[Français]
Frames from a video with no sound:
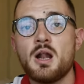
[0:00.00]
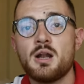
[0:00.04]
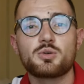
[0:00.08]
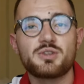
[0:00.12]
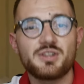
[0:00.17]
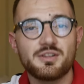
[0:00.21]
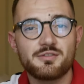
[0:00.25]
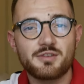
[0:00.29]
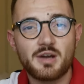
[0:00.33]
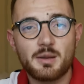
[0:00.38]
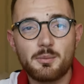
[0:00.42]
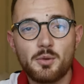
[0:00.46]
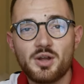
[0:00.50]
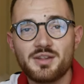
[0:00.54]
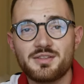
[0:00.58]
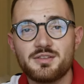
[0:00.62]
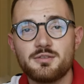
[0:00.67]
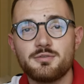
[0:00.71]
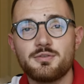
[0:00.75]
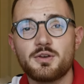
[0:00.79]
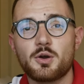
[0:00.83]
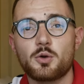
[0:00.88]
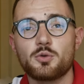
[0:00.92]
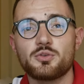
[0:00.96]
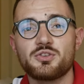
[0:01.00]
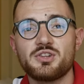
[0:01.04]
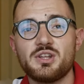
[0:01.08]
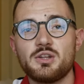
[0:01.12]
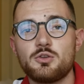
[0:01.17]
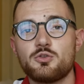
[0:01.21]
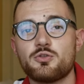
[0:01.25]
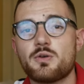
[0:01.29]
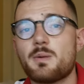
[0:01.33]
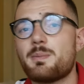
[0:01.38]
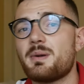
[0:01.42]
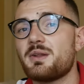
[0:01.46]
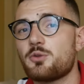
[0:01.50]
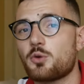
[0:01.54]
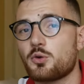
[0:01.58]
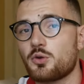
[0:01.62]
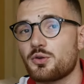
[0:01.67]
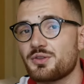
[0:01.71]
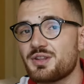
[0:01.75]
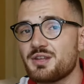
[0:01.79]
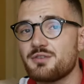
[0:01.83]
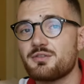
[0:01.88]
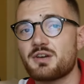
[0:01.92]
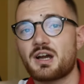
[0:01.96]
Donc c'est vraiment à différencier, tu vas pas
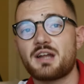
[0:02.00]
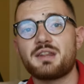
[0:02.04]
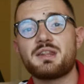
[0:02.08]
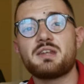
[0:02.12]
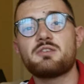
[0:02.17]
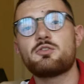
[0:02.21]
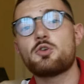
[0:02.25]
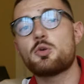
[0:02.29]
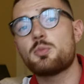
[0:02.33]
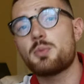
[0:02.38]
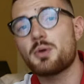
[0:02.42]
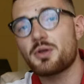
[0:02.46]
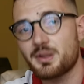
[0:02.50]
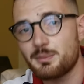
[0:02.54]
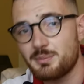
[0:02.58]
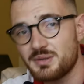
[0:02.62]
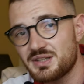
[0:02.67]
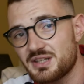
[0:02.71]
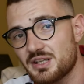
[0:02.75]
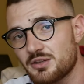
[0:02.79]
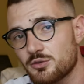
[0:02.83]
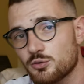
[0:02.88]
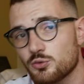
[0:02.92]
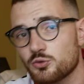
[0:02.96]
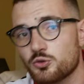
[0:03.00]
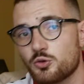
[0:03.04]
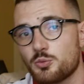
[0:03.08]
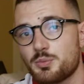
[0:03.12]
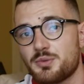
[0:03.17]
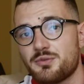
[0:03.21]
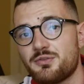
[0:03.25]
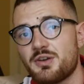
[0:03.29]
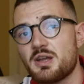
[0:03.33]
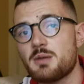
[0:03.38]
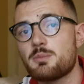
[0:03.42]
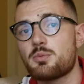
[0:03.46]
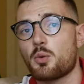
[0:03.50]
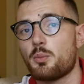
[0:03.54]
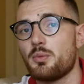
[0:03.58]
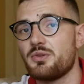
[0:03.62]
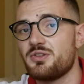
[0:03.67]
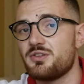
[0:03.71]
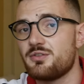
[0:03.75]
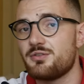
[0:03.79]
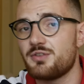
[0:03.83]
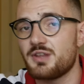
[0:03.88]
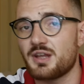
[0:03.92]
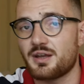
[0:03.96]
t'orienter vers un développeur d'application Shopify pour
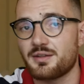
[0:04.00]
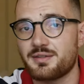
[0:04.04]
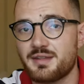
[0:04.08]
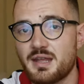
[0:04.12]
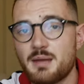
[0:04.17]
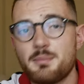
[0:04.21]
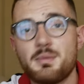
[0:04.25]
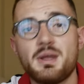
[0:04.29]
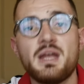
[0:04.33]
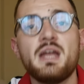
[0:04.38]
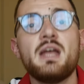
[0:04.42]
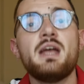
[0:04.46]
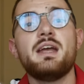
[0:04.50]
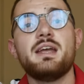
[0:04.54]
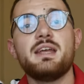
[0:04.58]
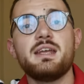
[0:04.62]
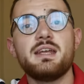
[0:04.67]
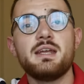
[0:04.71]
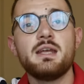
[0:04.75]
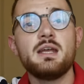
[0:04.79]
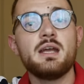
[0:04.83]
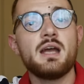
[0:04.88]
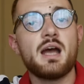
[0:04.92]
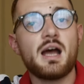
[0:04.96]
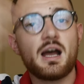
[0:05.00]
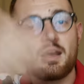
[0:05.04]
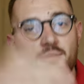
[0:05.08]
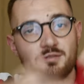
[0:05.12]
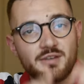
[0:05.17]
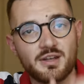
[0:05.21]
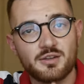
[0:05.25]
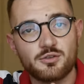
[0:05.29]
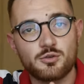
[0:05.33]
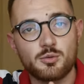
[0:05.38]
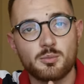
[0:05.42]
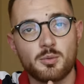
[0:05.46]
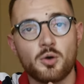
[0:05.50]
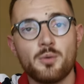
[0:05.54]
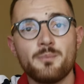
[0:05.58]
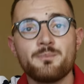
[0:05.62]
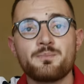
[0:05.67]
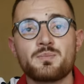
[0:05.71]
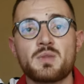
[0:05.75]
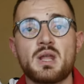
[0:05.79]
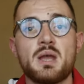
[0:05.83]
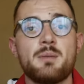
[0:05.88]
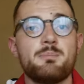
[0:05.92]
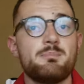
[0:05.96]
modifier un thème et inversement
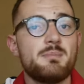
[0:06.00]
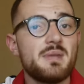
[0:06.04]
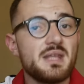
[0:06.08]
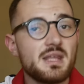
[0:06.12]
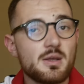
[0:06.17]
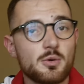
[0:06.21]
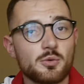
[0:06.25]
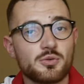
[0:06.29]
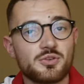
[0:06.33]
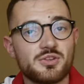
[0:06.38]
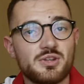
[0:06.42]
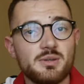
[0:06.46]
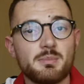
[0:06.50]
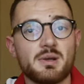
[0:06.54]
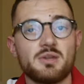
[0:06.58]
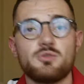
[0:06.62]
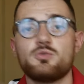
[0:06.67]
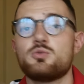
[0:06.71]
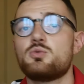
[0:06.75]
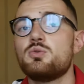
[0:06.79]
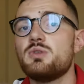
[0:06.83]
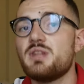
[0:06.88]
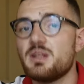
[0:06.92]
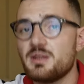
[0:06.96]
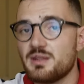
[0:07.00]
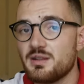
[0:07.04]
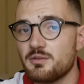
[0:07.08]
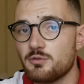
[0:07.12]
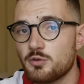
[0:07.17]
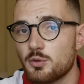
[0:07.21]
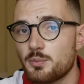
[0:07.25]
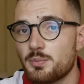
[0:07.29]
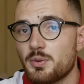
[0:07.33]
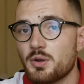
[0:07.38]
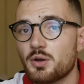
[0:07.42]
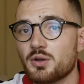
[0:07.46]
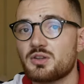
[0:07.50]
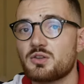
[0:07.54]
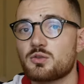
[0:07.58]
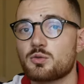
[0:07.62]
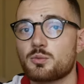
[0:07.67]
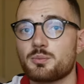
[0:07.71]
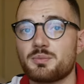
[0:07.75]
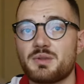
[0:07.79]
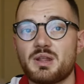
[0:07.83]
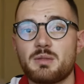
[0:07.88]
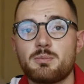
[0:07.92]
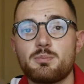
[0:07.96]
mais il y a aussi bah, du coup des développeurs qui
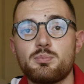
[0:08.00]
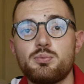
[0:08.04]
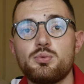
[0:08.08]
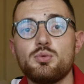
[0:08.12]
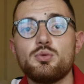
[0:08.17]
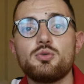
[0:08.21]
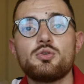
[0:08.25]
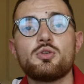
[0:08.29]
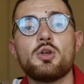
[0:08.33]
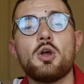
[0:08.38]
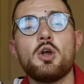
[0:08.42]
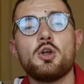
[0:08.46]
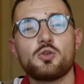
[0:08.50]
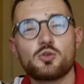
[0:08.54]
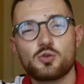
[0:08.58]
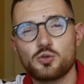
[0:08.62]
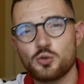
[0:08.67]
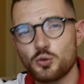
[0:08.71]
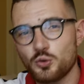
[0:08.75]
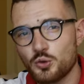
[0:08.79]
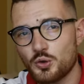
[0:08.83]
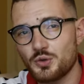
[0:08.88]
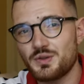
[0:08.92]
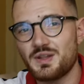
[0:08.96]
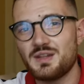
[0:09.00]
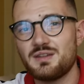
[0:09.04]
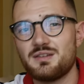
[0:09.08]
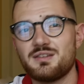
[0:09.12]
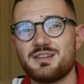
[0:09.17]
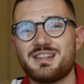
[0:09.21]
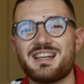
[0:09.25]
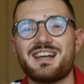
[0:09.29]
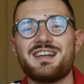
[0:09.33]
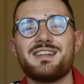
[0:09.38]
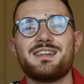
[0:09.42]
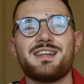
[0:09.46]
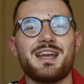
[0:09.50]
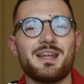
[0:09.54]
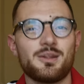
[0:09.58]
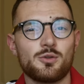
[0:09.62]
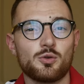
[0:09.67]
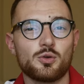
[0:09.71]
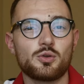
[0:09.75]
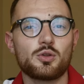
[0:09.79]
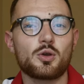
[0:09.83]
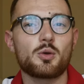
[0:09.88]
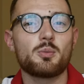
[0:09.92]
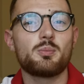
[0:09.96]
sont peut-être plus sur le côté design et
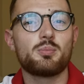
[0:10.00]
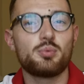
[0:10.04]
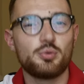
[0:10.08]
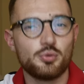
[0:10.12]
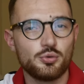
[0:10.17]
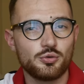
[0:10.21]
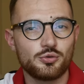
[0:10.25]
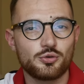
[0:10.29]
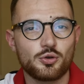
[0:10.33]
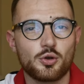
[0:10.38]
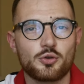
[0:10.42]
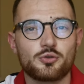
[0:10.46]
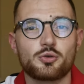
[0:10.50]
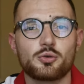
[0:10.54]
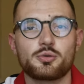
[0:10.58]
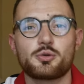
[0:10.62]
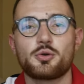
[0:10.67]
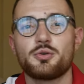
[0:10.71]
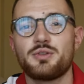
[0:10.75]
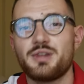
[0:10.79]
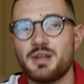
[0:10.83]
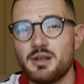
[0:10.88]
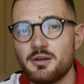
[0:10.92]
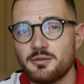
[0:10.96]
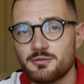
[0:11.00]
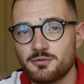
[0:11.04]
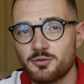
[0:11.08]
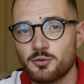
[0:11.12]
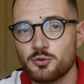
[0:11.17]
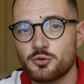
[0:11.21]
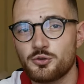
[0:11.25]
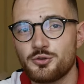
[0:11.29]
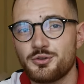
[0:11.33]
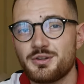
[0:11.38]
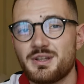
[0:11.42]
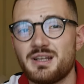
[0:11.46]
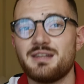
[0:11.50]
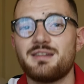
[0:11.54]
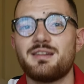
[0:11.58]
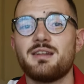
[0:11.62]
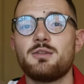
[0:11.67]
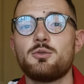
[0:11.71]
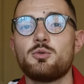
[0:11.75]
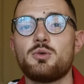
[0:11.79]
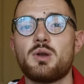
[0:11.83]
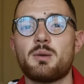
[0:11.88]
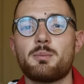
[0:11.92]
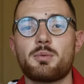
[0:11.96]
d'autres plus sur le côté
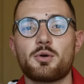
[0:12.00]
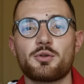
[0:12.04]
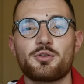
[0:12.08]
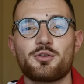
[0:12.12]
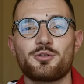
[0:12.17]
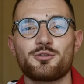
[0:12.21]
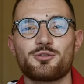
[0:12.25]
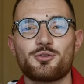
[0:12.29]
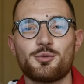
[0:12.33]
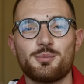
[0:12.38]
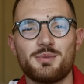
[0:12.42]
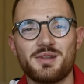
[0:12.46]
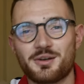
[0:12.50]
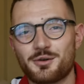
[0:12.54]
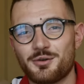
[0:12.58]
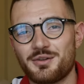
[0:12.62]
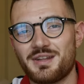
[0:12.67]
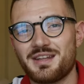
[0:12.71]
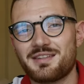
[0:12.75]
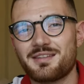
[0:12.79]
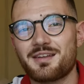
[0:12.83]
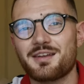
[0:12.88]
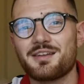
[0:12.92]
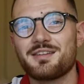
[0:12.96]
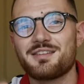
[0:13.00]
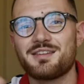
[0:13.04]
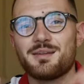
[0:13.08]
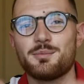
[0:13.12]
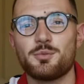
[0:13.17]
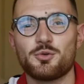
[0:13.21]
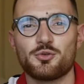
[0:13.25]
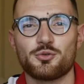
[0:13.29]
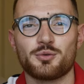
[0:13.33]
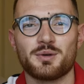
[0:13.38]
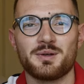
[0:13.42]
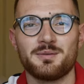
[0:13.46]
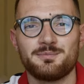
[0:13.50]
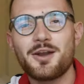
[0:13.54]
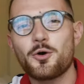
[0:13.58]
fonctionnalité, d'où l'importance de bien connaître ses besoins.